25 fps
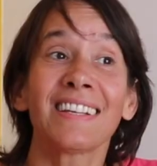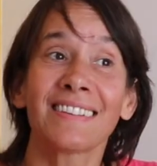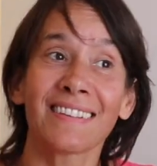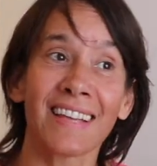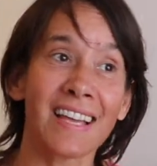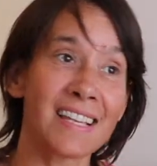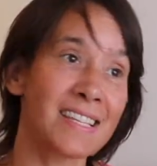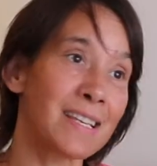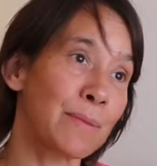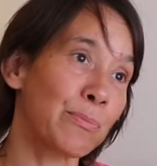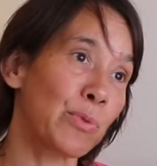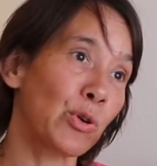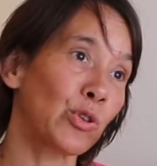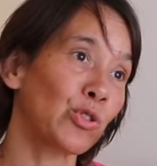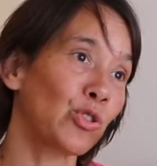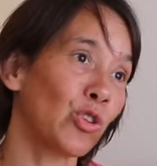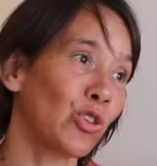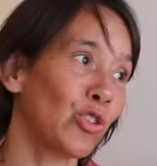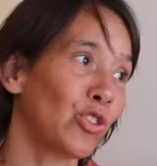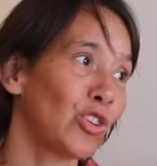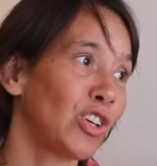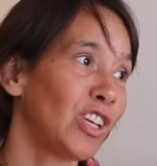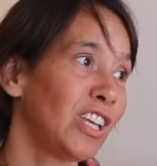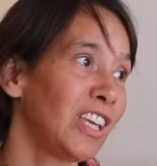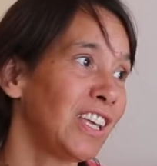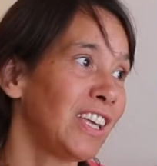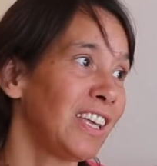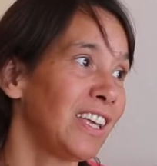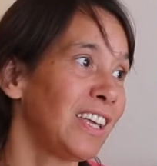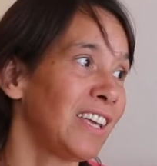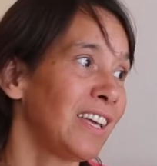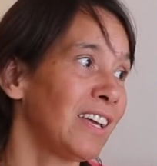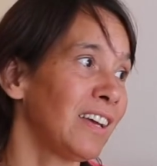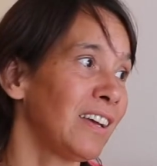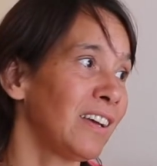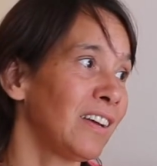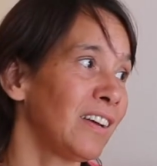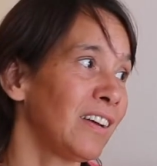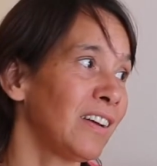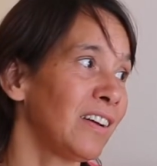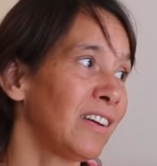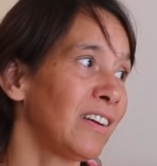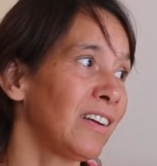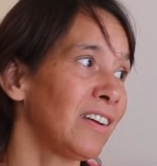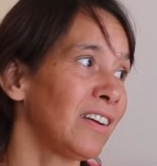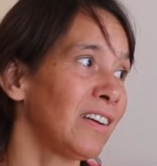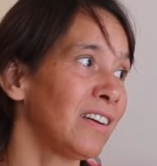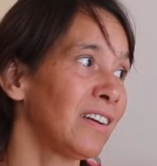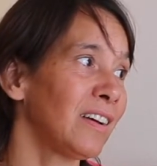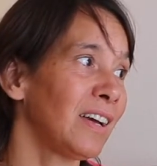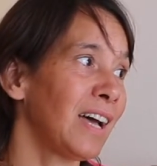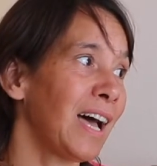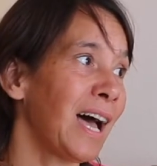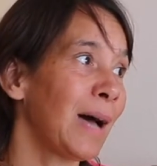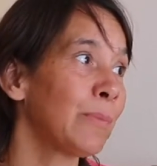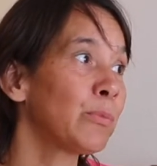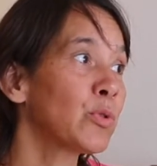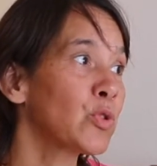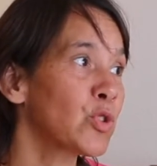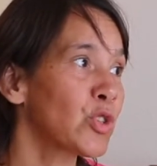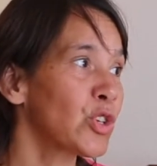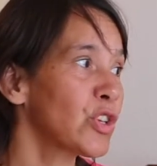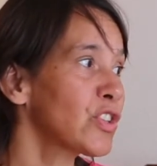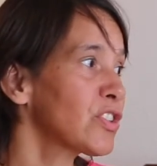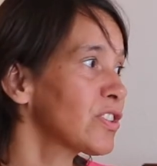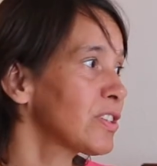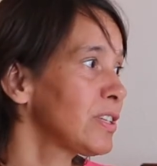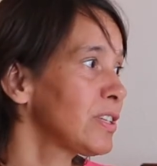très important. Euh, à mon sens,